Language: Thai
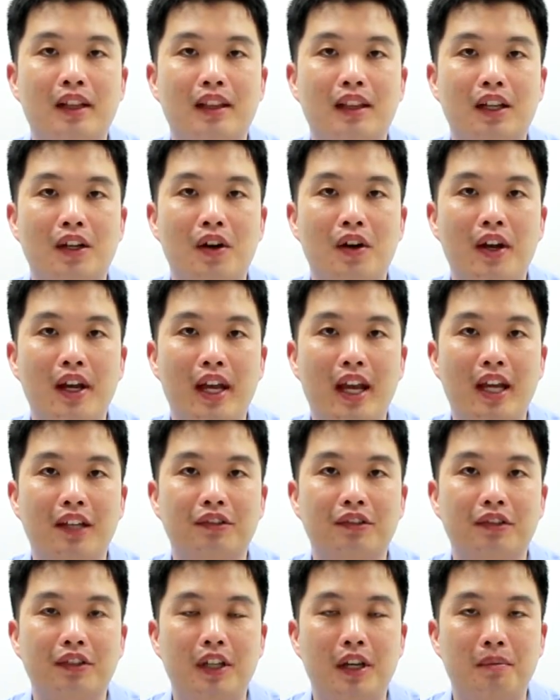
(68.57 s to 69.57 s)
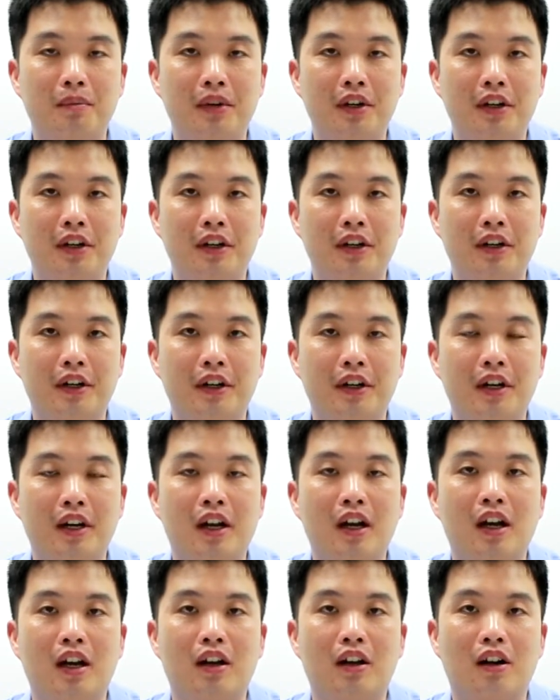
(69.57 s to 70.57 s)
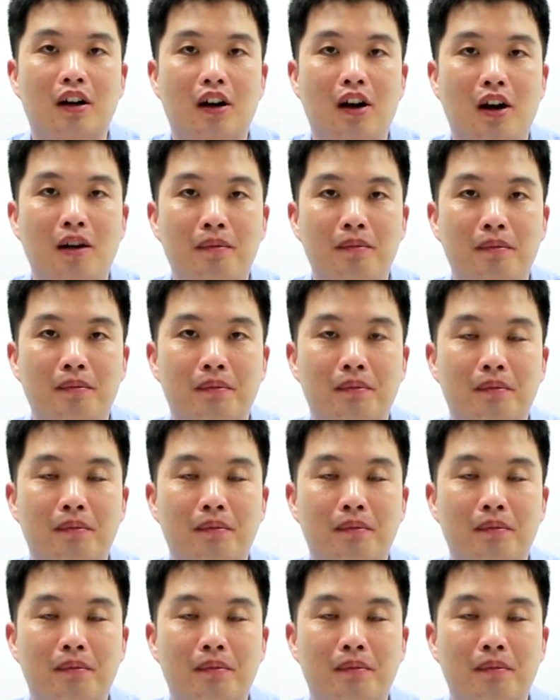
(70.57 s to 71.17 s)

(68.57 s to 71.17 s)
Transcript: แล้วก็ instable คล่อม